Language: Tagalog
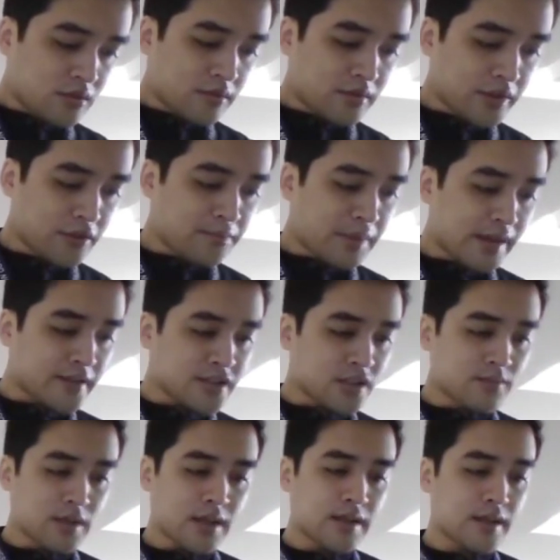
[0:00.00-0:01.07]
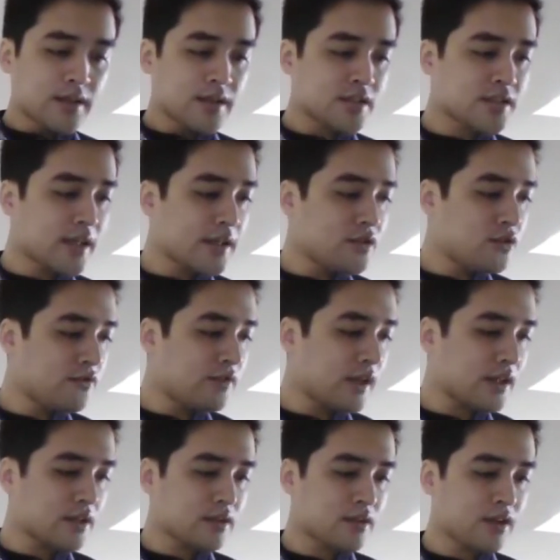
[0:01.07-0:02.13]
Ngayon, para sa mga
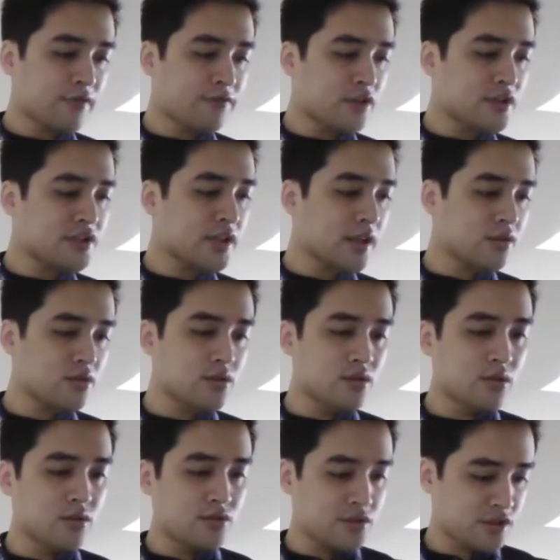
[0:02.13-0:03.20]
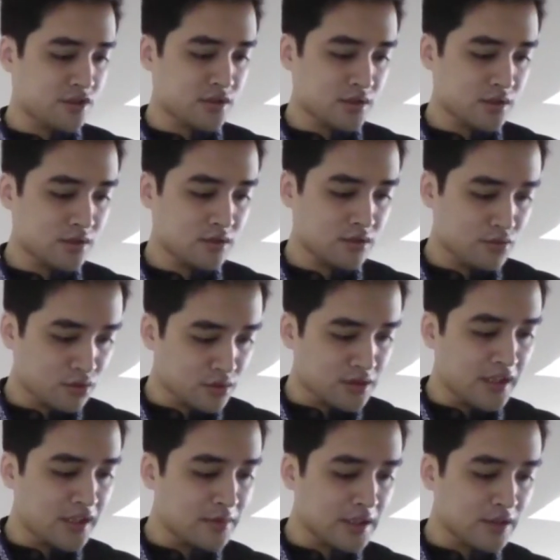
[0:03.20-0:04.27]
Sinovac na for second dose,
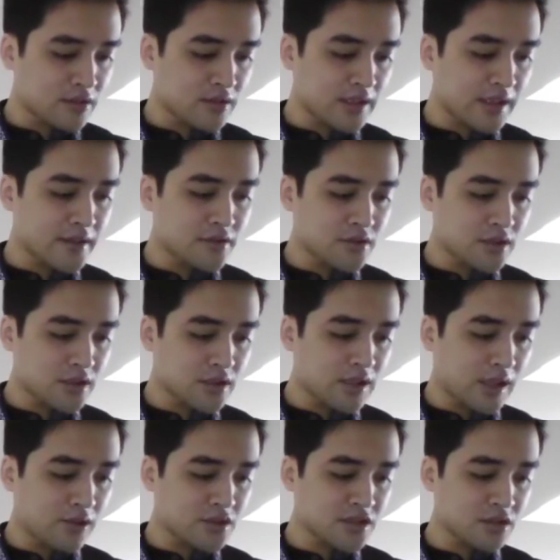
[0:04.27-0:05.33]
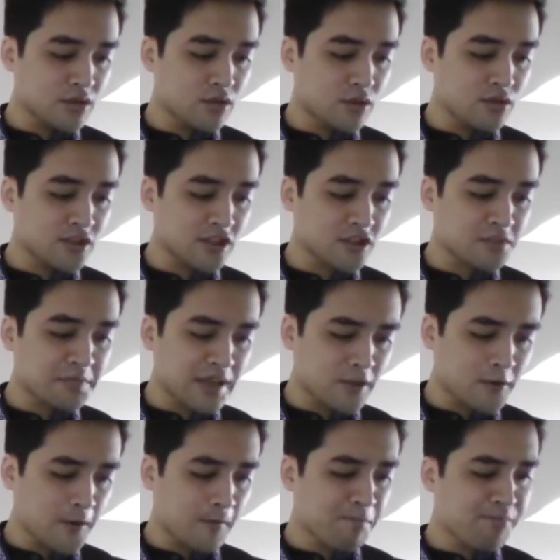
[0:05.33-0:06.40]
today meron tayong 3,000 doses.
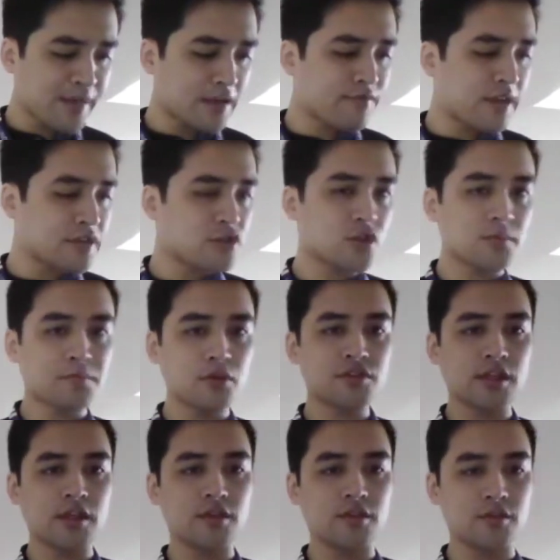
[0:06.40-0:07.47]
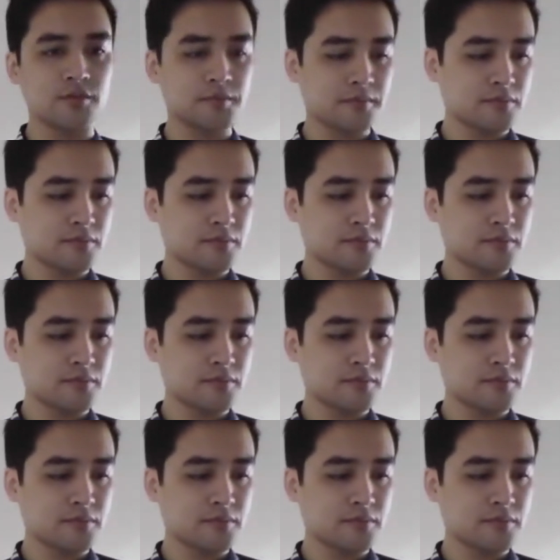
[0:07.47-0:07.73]
Pero advice ko po sa inyo,